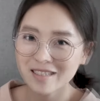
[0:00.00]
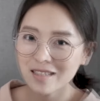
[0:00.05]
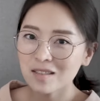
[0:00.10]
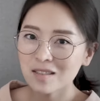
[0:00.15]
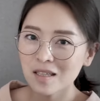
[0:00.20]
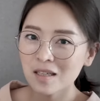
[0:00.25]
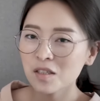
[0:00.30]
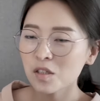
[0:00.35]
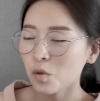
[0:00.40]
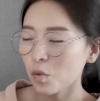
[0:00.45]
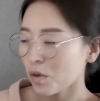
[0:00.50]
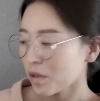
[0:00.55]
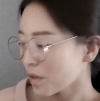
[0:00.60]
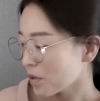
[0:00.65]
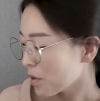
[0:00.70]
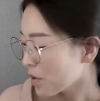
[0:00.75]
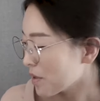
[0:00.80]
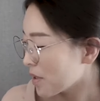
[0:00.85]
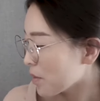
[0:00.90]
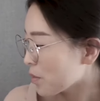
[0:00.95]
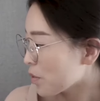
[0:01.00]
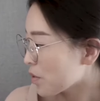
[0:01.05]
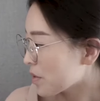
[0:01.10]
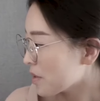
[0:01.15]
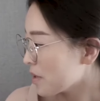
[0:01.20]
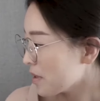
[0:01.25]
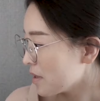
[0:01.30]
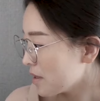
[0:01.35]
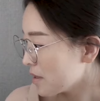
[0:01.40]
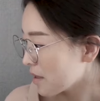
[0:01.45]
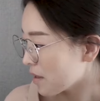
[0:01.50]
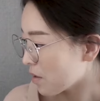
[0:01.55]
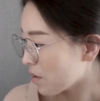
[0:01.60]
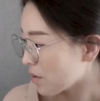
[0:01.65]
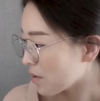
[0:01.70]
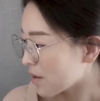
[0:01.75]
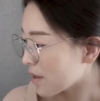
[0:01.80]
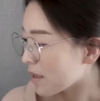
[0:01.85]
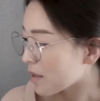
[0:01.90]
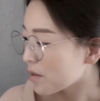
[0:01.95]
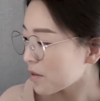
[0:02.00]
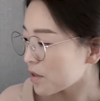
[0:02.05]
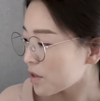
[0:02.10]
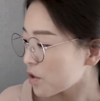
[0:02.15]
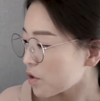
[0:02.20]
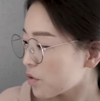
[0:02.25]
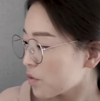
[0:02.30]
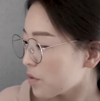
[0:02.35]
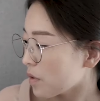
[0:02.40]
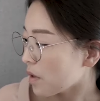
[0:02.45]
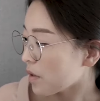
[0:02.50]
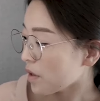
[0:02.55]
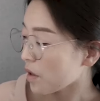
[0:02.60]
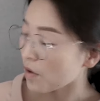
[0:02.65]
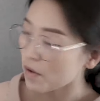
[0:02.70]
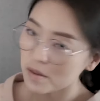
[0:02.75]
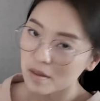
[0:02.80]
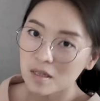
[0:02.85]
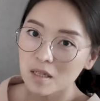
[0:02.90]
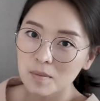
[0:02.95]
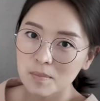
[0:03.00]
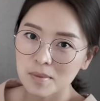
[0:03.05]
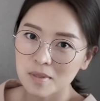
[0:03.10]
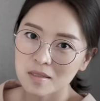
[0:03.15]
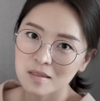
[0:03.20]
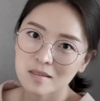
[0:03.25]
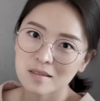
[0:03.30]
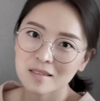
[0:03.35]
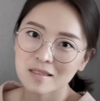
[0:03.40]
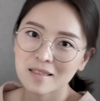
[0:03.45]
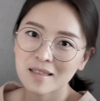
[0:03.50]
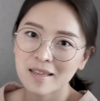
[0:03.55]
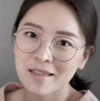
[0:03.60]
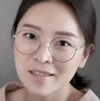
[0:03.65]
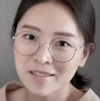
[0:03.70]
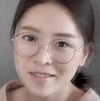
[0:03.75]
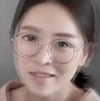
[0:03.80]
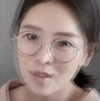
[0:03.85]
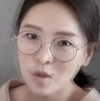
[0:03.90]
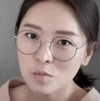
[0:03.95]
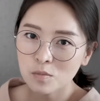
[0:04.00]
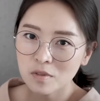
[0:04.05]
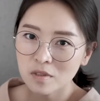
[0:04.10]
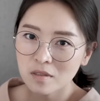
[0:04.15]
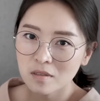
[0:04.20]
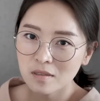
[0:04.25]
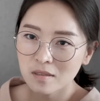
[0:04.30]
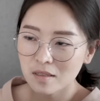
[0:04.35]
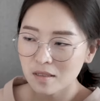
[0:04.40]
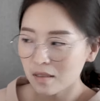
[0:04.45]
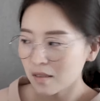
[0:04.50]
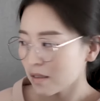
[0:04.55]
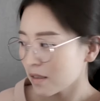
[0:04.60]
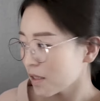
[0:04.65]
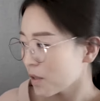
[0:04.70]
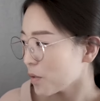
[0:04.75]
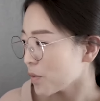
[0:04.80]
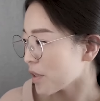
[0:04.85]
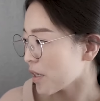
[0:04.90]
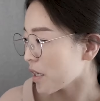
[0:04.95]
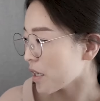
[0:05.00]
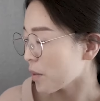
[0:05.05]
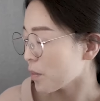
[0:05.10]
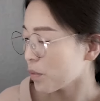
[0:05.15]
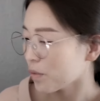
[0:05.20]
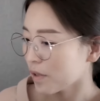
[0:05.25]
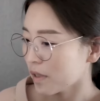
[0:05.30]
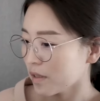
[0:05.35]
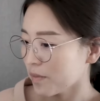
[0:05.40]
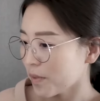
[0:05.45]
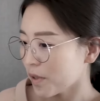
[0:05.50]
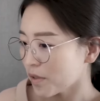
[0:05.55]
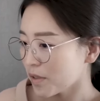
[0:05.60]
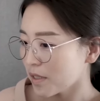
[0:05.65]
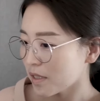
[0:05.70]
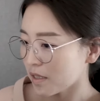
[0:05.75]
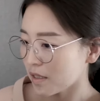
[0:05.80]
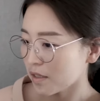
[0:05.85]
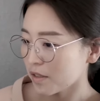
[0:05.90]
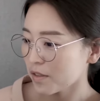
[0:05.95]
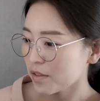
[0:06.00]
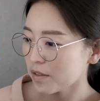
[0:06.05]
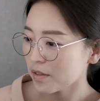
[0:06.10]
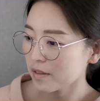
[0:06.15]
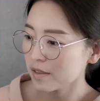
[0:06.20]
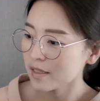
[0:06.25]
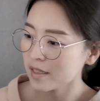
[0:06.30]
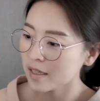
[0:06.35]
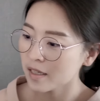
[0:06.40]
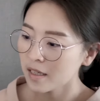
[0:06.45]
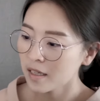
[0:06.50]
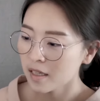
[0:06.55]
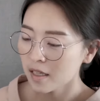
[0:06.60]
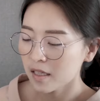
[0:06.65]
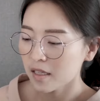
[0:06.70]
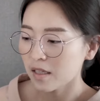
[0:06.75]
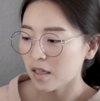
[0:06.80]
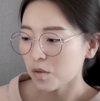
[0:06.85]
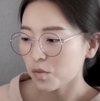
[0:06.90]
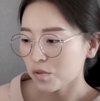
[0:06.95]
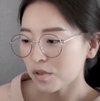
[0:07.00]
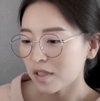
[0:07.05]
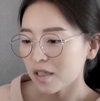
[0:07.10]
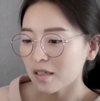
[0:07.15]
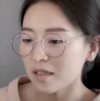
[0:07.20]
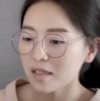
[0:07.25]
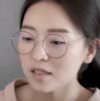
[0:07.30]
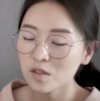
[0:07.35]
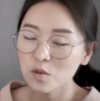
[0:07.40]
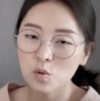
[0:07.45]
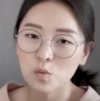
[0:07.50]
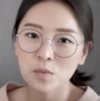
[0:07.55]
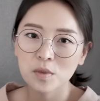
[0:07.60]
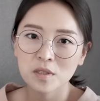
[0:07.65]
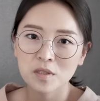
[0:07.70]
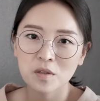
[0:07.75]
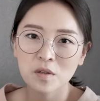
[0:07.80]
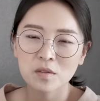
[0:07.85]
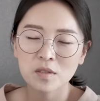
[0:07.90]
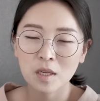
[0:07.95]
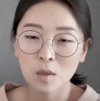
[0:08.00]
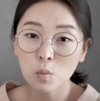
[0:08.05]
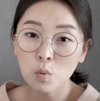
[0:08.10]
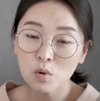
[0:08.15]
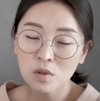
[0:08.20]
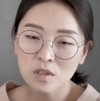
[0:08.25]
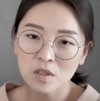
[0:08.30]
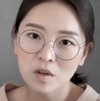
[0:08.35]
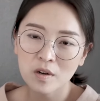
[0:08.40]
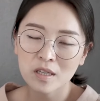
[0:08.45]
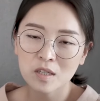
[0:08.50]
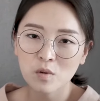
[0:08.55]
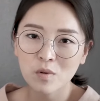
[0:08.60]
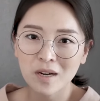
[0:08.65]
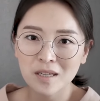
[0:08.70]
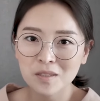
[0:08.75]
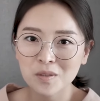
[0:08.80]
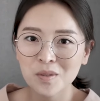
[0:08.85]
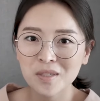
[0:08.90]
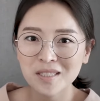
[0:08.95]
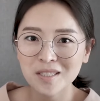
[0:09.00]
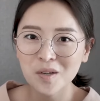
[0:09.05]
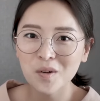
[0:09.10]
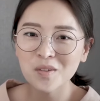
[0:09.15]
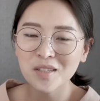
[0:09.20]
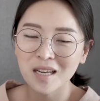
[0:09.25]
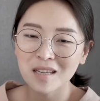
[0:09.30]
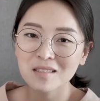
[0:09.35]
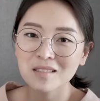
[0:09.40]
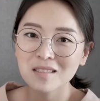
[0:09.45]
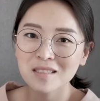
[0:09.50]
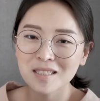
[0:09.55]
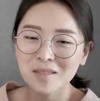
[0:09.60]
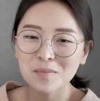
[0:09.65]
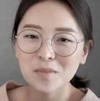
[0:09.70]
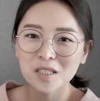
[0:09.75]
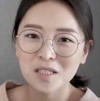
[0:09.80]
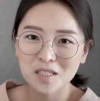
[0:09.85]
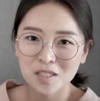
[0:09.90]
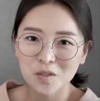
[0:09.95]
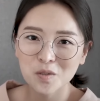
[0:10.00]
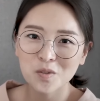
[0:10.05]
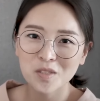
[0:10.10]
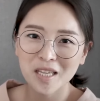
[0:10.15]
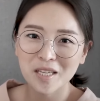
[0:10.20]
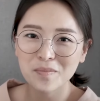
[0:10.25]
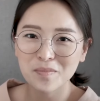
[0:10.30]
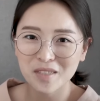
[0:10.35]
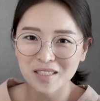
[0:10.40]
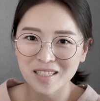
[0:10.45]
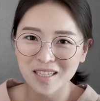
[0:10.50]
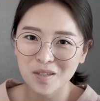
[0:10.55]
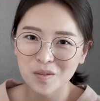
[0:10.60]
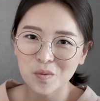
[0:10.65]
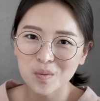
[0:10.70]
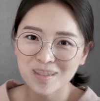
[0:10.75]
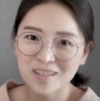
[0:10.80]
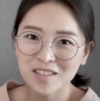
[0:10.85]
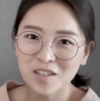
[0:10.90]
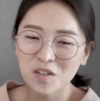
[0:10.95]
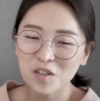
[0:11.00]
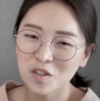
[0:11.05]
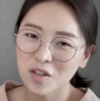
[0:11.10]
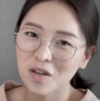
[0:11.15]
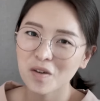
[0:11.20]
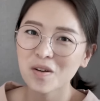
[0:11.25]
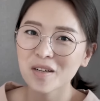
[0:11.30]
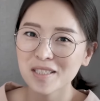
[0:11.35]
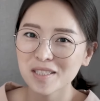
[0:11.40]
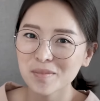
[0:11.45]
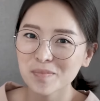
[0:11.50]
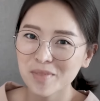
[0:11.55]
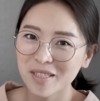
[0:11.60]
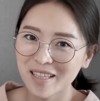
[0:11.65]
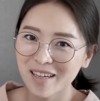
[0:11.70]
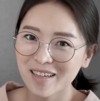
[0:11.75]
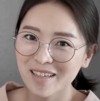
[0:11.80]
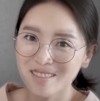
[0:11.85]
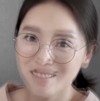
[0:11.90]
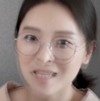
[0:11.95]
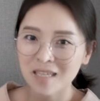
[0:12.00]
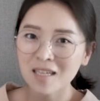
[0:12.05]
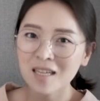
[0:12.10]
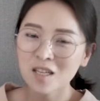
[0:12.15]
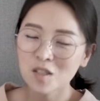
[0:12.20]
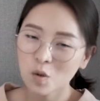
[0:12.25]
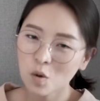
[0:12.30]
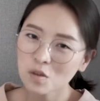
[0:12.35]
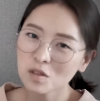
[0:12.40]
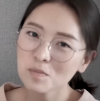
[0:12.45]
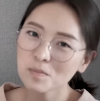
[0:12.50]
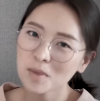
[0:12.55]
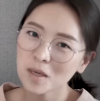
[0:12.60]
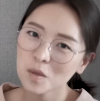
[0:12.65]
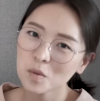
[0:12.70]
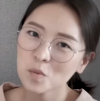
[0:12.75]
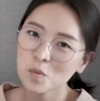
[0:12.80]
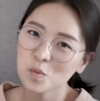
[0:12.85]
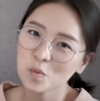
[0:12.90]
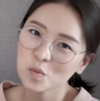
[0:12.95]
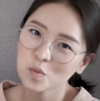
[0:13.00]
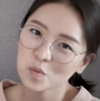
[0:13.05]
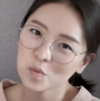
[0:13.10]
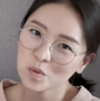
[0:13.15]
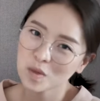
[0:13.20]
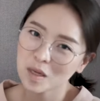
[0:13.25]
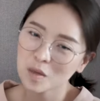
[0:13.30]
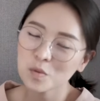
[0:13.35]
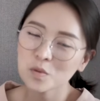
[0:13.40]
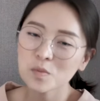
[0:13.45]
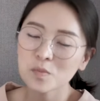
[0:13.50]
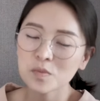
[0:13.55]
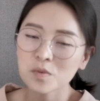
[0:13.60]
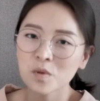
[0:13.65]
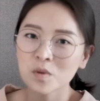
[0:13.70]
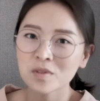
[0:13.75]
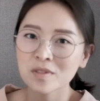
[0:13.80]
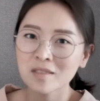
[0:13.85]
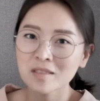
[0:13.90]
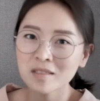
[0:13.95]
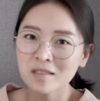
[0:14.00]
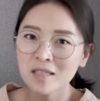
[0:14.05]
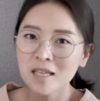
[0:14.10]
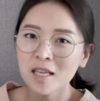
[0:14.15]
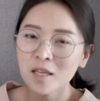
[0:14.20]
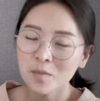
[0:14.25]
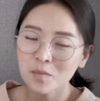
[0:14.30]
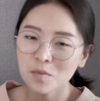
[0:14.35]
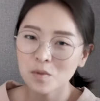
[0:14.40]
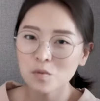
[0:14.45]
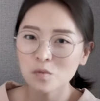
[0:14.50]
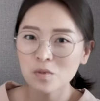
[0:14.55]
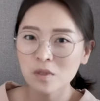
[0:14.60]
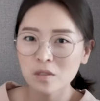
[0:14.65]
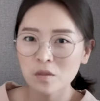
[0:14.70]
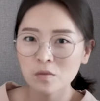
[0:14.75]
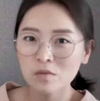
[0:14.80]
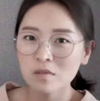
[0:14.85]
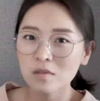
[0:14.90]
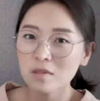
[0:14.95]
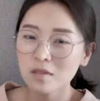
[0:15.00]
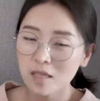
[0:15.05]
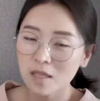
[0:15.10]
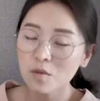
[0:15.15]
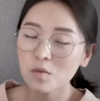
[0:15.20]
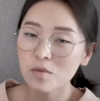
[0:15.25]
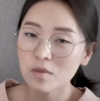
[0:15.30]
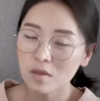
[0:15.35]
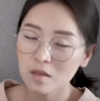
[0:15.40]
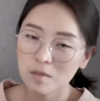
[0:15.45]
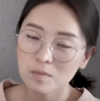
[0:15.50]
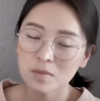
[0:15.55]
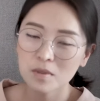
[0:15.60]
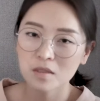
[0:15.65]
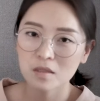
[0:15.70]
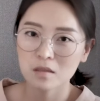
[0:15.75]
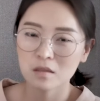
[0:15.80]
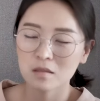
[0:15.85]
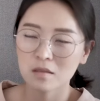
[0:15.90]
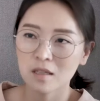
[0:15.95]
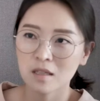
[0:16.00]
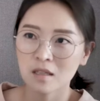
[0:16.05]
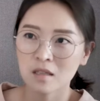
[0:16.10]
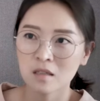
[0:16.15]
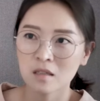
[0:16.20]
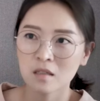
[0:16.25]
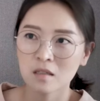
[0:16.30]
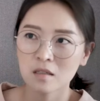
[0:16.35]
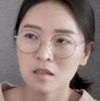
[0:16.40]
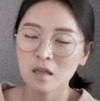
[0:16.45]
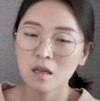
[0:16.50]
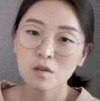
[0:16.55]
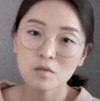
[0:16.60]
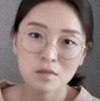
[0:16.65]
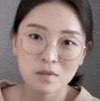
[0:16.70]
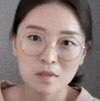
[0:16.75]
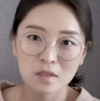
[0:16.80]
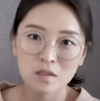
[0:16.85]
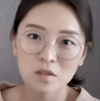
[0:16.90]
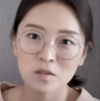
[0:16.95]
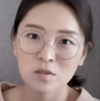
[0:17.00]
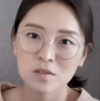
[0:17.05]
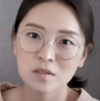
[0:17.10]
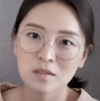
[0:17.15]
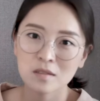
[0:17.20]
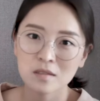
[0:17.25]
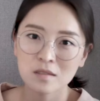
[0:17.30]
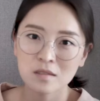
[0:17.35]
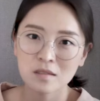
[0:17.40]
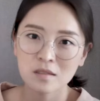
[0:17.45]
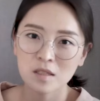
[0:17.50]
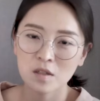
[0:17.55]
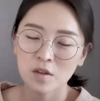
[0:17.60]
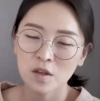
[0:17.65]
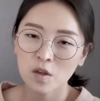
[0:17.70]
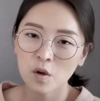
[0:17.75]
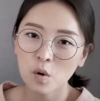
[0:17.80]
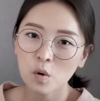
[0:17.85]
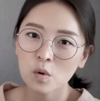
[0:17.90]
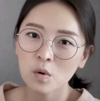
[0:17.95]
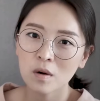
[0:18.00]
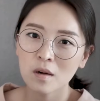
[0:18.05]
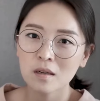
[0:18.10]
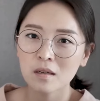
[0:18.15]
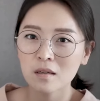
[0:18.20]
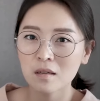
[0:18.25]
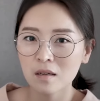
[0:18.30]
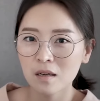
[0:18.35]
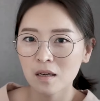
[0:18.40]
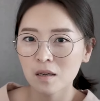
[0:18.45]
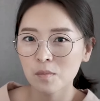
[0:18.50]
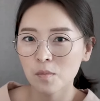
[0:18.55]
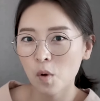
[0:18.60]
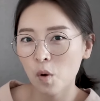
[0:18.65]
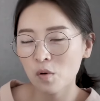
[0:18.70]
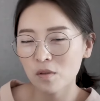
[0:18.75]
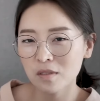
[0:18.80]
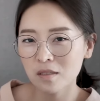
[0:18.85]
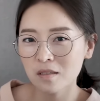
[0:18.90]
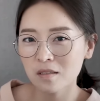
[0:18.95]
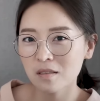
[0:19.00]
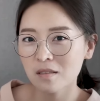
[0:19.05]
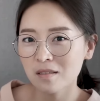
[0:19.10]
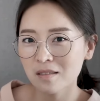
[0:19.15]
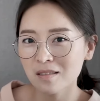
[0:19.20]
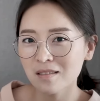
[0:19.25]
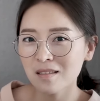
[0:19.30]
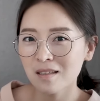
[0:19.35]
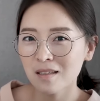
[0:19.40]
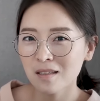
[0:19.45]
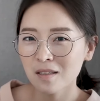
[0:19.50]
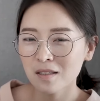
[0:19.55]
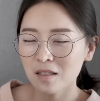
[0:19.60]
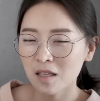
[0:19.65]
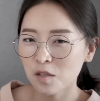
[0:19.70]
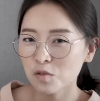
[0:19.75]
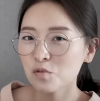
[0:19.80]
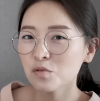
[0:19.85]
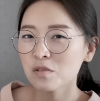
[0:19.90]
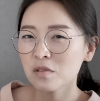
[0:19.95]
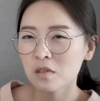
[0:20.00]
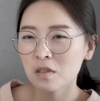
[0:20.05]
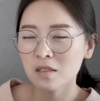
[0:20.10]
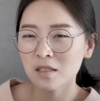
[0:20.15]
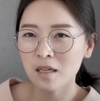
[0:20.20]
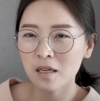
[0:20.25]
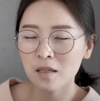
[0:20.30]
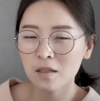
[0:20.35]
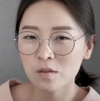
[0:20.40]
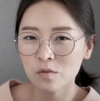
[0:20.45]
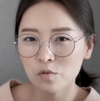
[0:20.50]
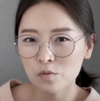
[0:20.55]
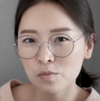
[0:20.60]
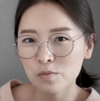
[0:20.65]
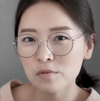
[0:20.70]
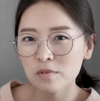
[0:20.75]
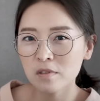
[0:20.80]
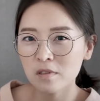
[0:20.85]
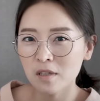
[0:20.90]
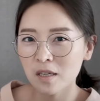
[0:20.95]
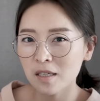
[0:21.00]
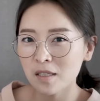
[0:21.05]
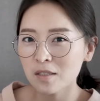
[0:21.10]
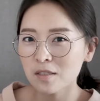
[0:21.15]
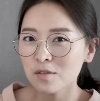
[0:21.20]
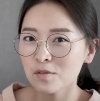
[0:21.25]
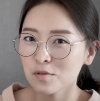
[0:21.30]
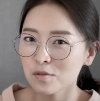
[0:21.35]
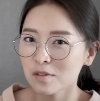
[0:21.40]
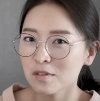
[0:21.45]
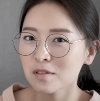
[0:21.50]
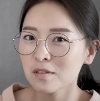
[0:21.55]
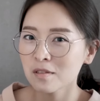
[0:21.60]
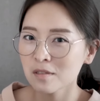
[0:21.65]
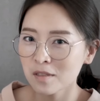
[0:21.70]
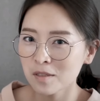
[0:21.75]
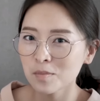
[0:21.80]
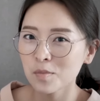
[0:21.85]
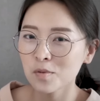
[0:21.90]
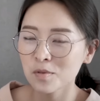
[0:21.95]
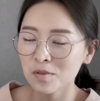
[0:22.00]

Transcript: 이 책의 원서 제목은 어, Letters to a Young Therapist인데요. 젊은 치료사에게 보내는 편지죠. 근데 이게 우리나라에 들어오면서 제목을 정하는 과정에서 나는 심리 치료사입니다로 의역이 된 것 같습니다. 잠깐 언급하고 가고 싶은 거는 미국에서는 사이코테라피스트나 카운셀러 등등 이렇게 역할과 명칭을 대중들이 잘 구분 구분을 할 수 있는지